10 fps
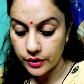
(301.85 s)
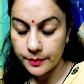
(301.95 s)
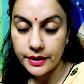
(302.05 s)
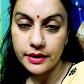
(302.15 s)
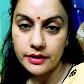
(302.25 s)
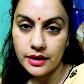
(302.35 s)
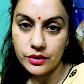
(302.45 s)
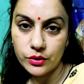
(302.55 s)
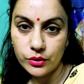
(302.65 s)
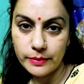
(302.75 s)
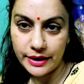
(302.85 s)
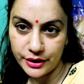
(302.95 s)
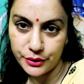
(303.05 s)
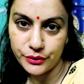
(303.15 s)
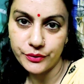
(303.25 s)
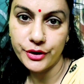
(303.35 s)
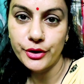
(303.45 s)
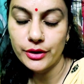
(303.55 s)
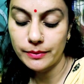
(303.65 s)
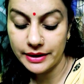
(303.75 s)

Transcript: और अभी रात को बैठी हूँ वीडियो